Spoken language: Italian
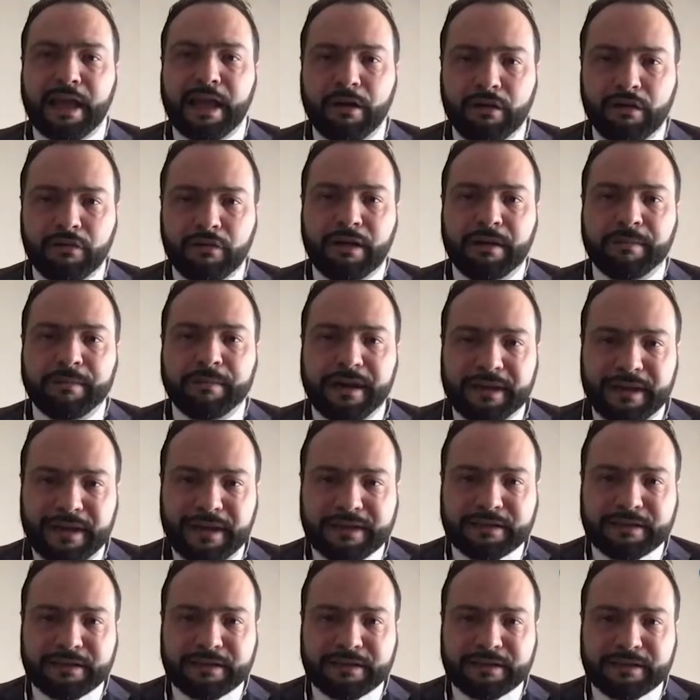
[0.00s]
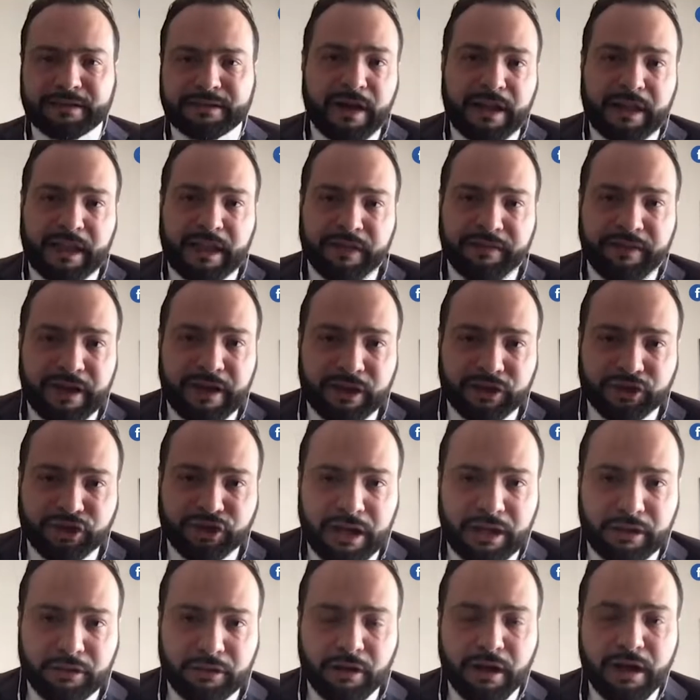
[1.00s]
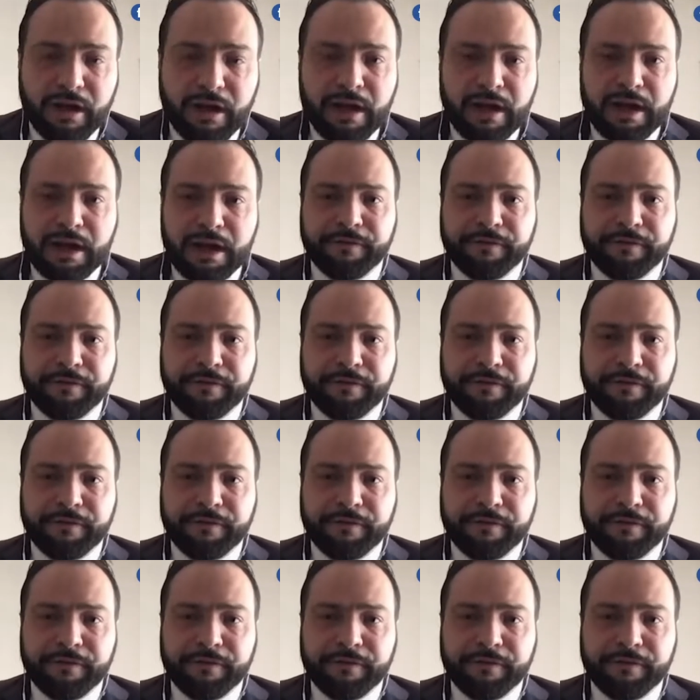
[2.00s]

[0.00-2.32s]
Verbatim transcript: e io lo ribadisco, se volete ve ne cito